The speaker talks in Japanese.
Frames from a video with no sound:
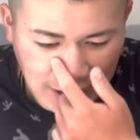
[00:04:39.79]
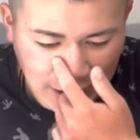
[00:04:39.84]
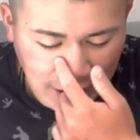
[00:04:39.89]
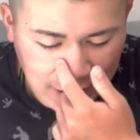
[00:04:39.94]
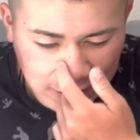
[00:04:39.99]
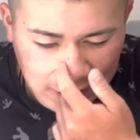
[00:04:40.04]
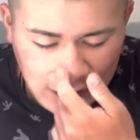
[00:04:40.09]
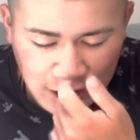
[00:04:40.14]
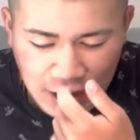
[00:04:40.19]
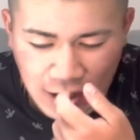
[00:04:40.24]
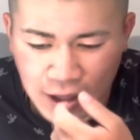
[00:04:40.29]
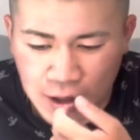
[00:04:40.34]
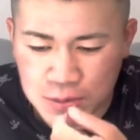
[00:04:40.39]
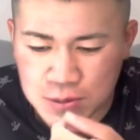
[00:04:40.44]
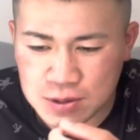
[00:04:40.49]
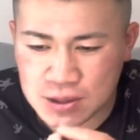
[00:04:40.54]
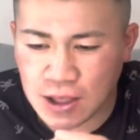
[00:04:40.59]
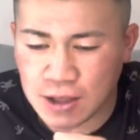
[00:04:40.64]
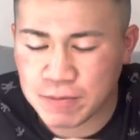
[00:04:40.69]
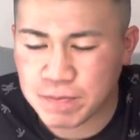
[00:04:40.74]
あの、だから、羽
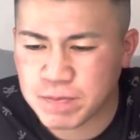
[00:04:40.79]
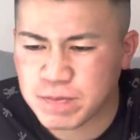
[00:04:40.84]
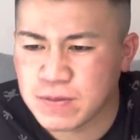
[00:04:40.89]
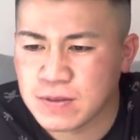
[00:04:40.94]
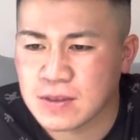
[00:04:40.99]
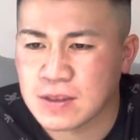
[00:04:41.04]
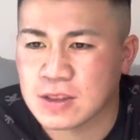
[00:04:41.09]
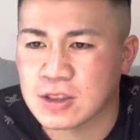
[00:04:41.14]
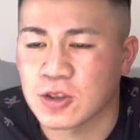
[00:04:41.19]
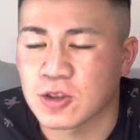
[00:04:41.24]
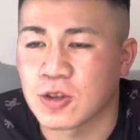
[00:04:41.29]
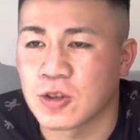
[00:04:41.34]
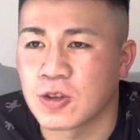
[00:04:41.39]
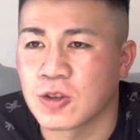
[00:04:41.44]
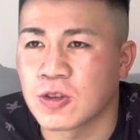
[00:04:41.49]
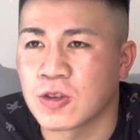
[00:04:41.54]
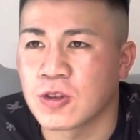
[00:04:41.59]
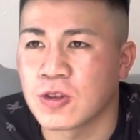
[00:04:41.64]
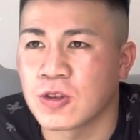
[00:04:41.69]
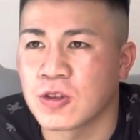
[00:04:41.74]
生さん、そ
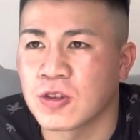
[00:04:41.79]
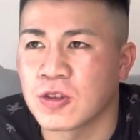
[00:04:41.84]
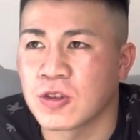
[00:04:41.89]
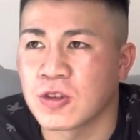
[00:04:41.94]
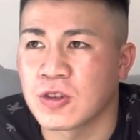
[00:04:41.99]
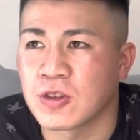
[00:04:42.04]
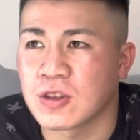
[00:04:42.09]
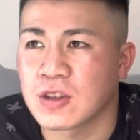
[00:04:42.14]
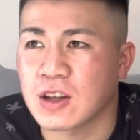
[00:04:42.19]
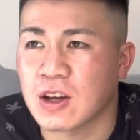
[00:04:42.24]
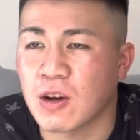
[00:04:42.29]
の、